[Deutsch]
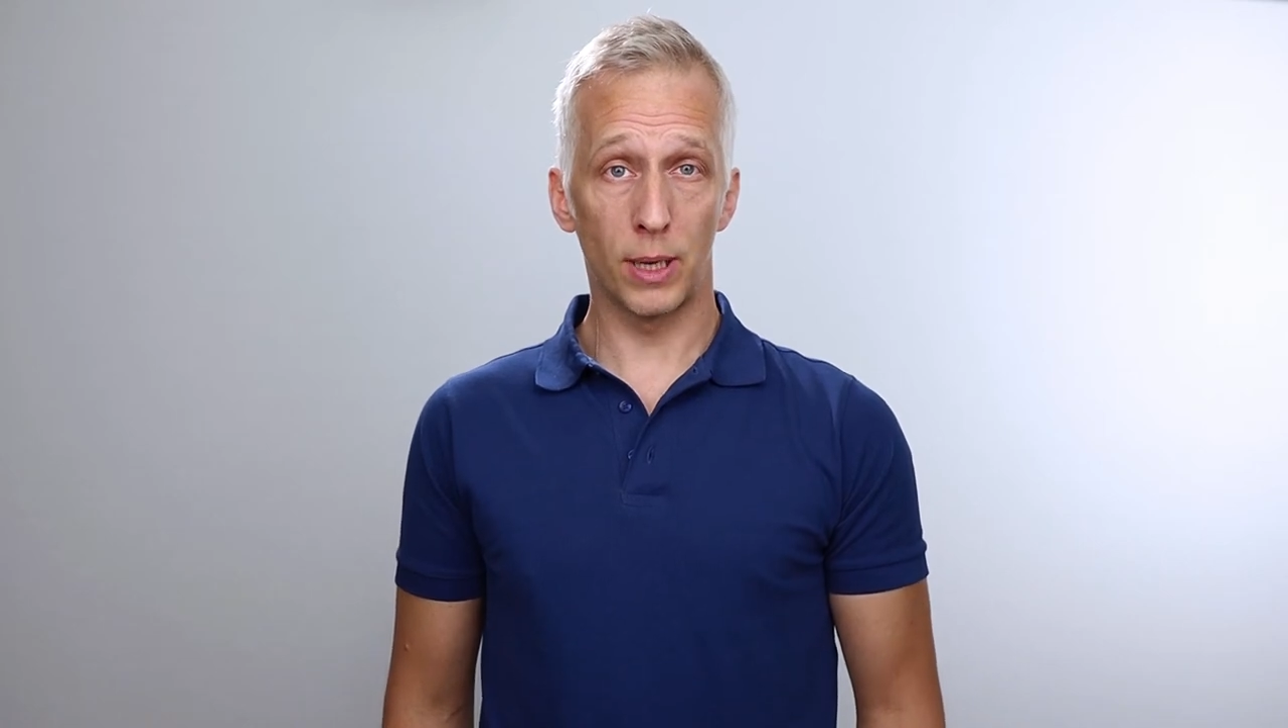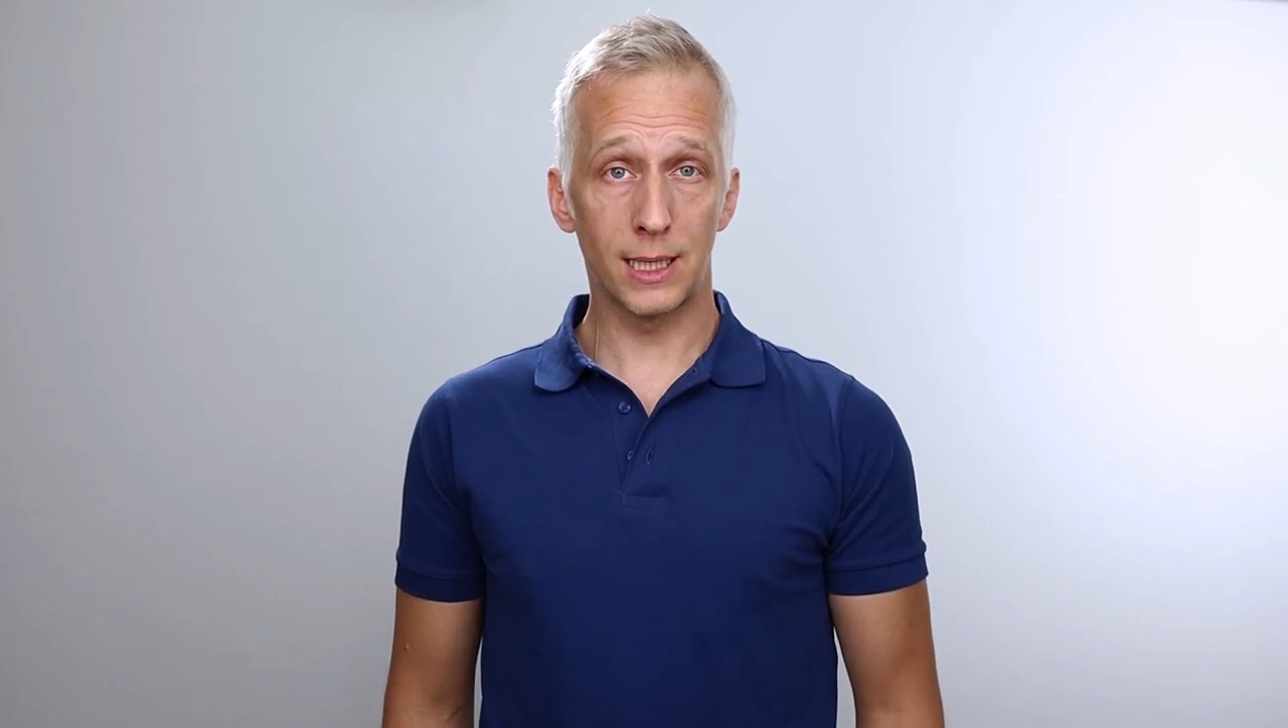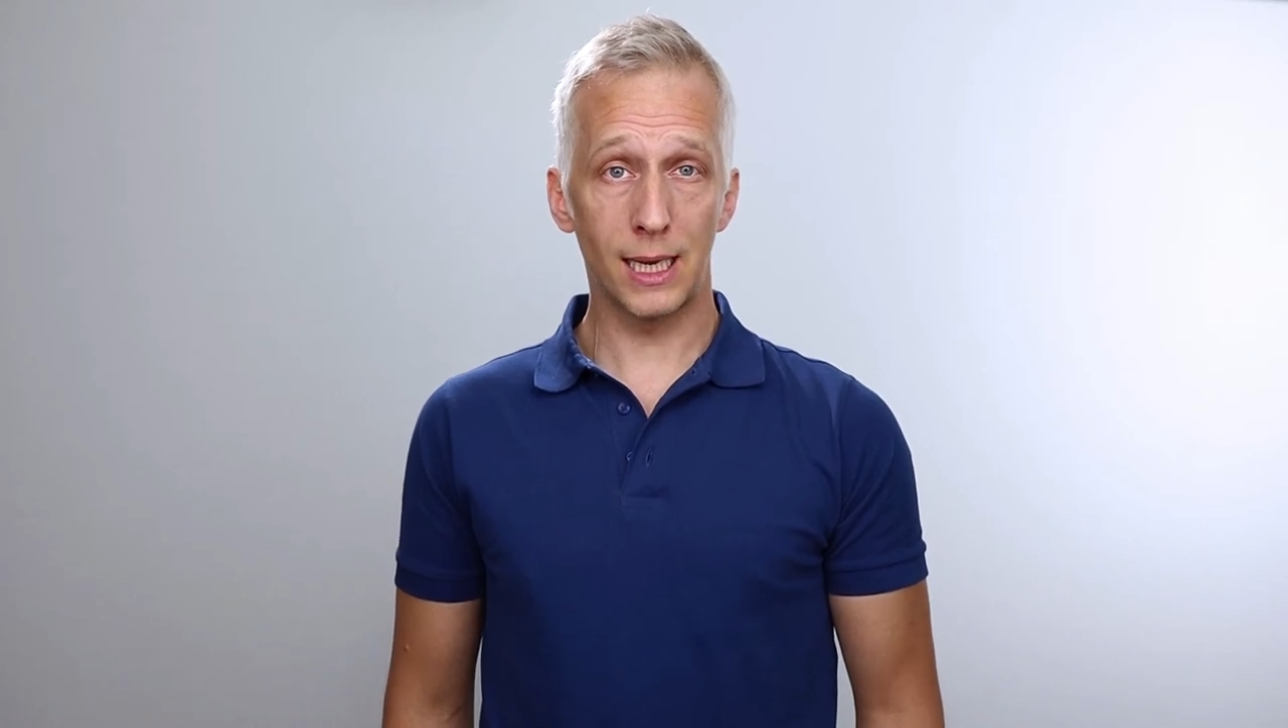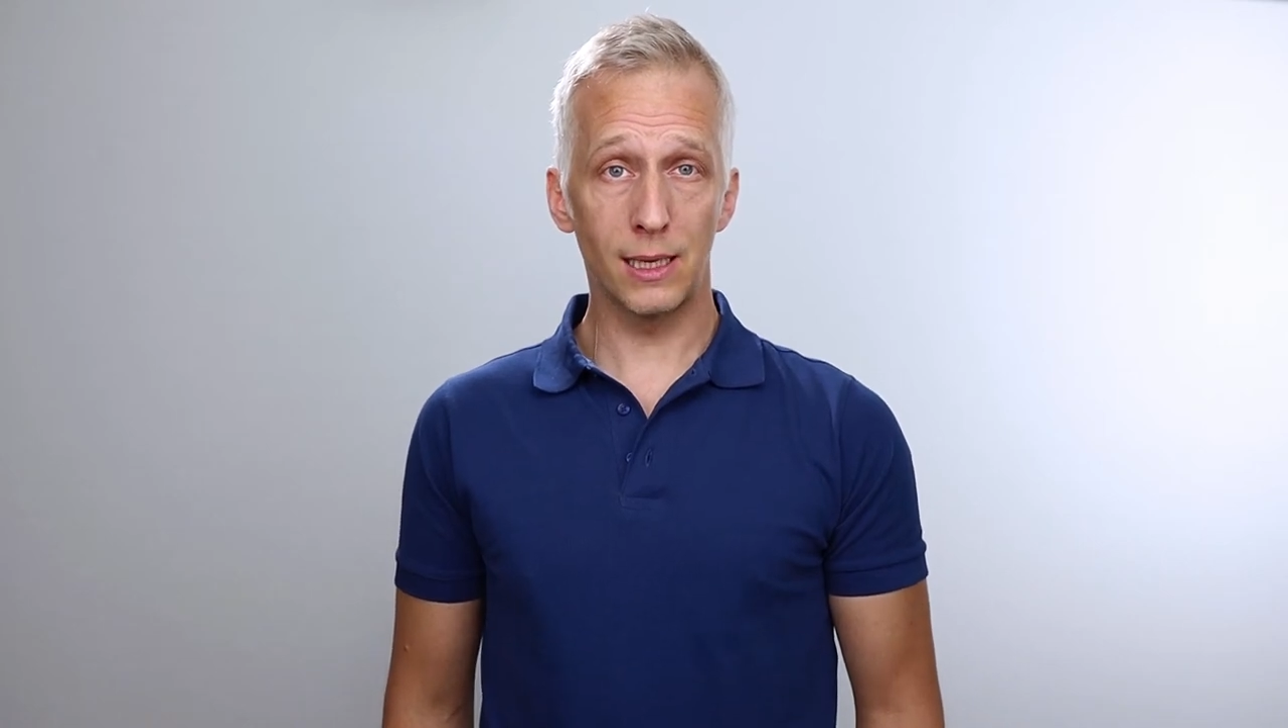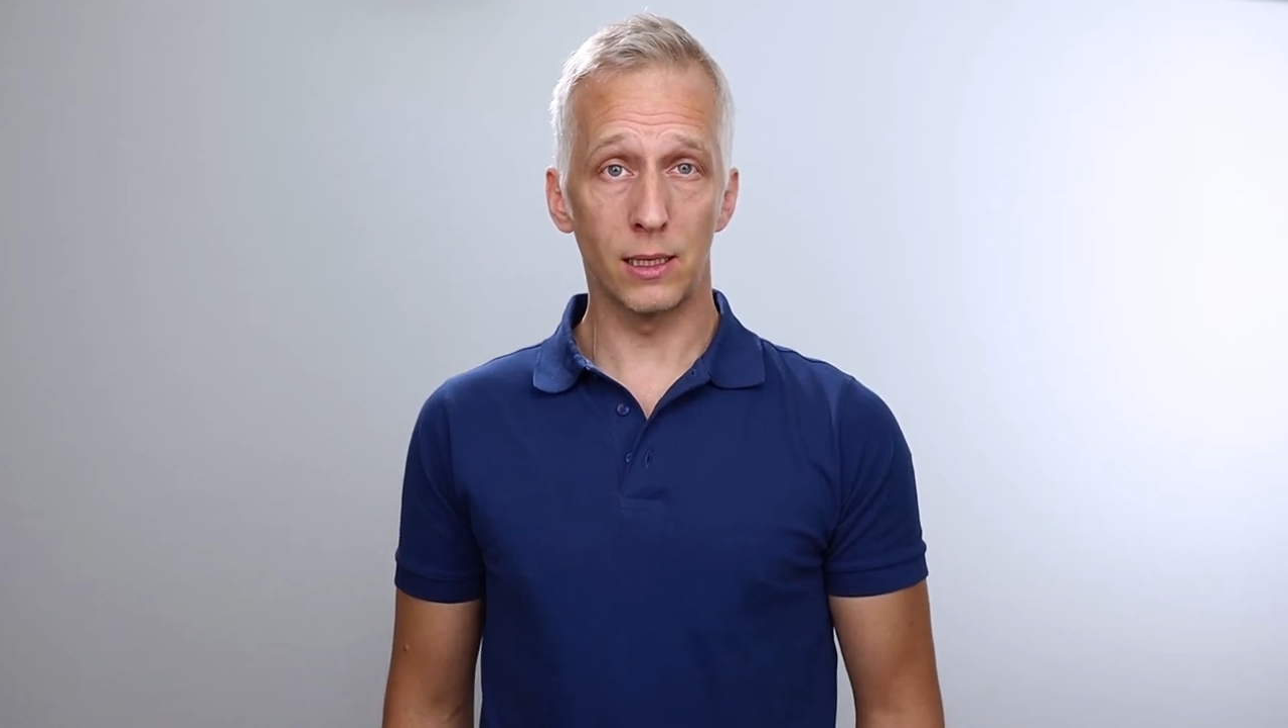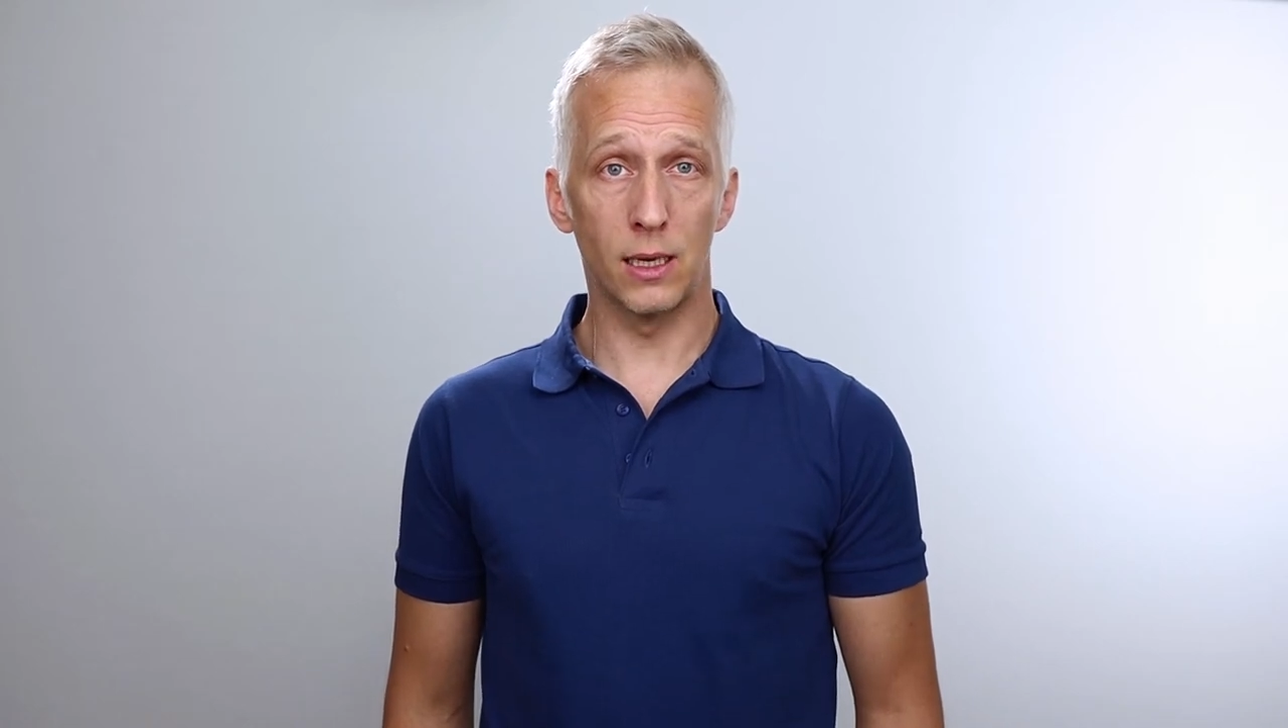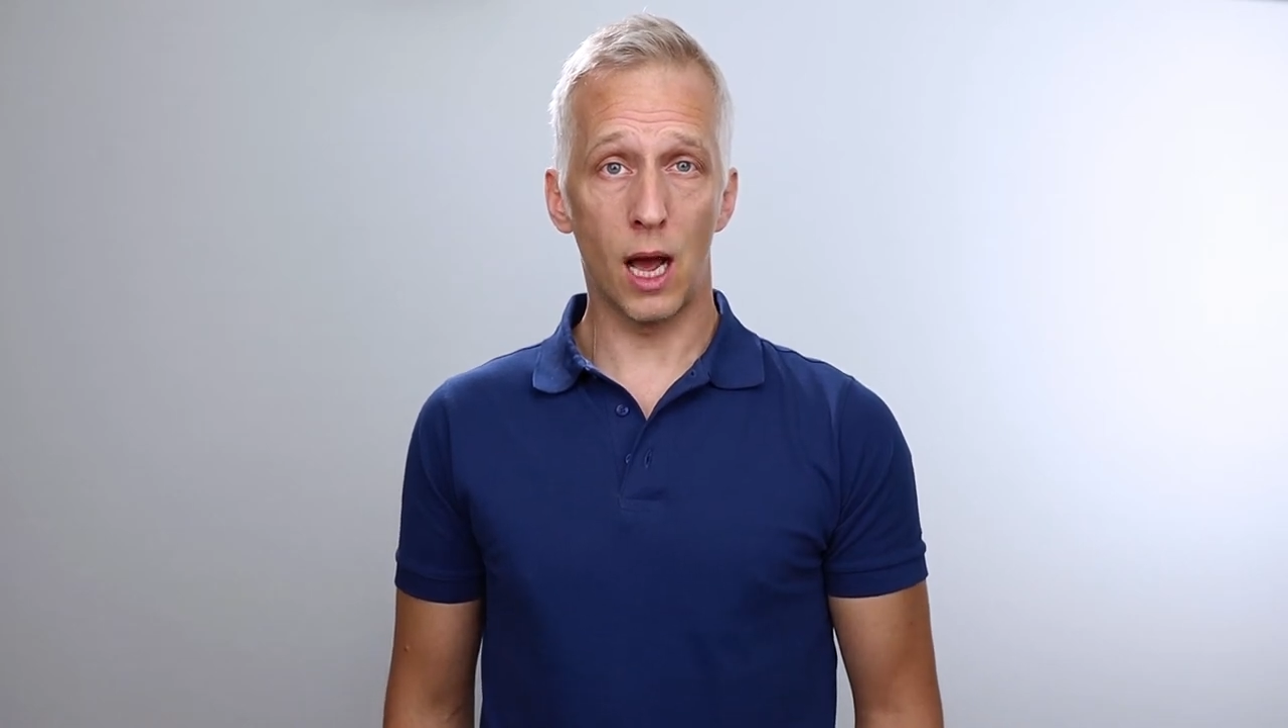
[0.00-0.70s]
Patienten,